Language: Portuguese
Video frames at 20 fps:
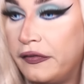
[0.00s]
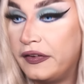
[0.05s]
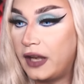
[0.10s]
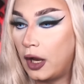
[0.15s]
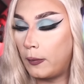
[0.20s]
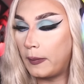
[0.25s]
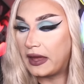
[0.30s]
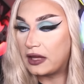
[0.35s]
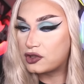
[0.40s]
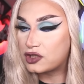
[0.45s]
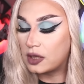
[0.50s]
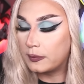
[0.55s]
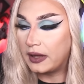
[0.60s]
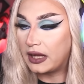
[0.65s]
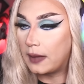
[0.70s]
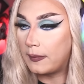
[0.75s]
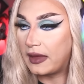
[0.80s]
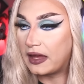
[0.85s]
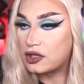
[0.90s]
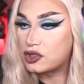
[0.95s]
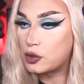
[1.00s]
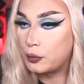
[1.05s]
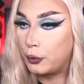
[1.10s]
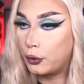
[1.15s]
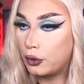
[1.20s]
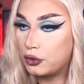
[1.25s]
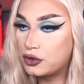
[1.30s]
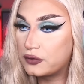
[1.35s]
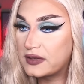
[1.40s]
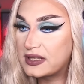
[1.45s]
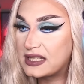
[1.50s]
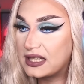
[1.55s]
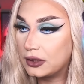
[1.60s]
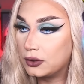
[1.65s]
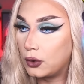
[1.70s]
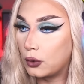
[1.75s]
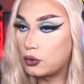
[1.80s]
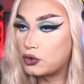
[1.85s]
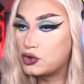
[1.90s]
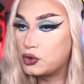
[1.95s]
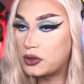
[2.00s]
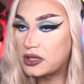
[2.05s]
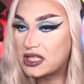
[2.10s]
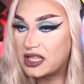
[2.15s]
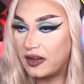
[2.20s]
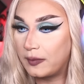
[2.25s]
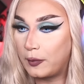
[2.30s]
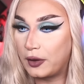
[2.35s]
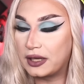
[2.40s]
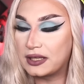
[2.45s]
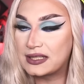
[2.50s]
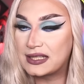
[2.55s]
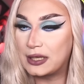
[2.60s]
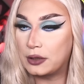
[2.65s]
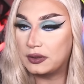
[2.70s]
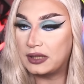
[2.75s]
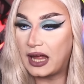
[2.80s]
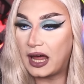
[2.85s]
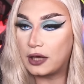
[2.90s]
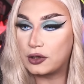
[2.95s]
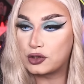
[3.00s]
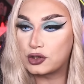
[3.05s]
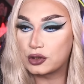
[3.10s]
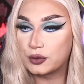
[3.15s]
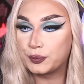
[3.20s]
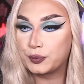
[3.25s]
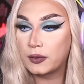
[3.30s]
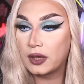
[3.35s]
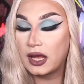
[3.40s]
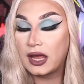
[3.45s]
Finalmente, amiga Band, por onde você andou? Juro, estava morrendo de saudade.